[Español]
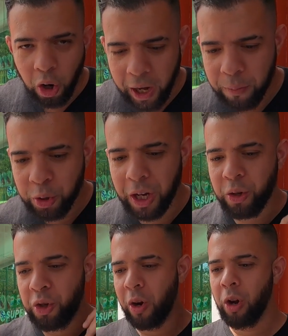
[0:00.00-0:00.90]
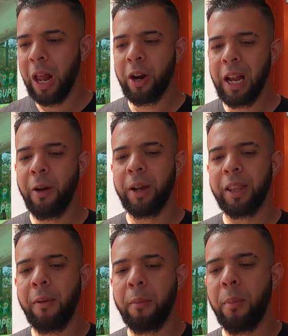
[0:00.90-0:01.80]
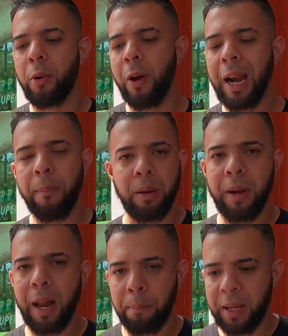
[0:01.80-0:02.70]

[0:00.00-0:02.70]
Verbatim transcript: Ok, muchachos. Llegó la hora de la verdad. Vamos a probar la primera